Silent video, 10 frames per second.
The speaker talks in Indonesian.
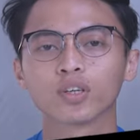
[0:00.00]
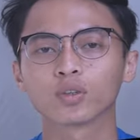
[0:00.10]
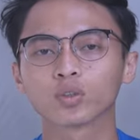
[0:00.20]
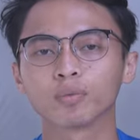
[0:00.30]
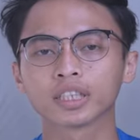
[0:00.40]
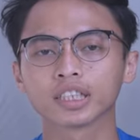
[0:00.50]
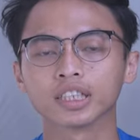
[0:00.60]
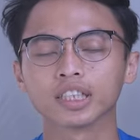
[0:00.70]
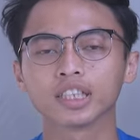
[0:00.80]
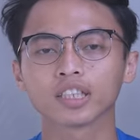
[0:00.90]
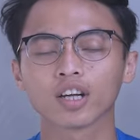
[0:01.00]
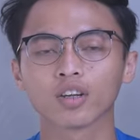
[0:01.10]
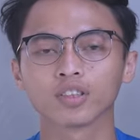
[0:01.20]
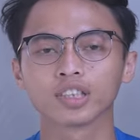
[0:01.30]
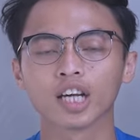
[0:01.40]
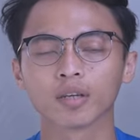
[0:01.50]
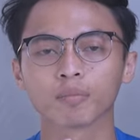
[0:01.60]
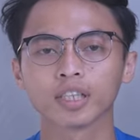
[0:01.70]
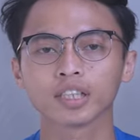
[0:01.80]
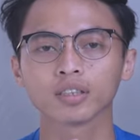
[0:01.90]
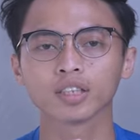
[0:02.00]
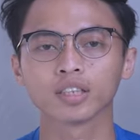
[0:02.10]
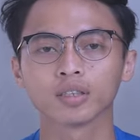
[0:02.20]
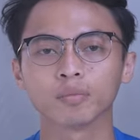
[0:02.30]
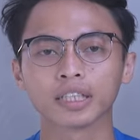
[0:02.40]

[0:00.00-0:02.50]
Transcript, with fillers: VO2 max ini kalau di Garmin eh,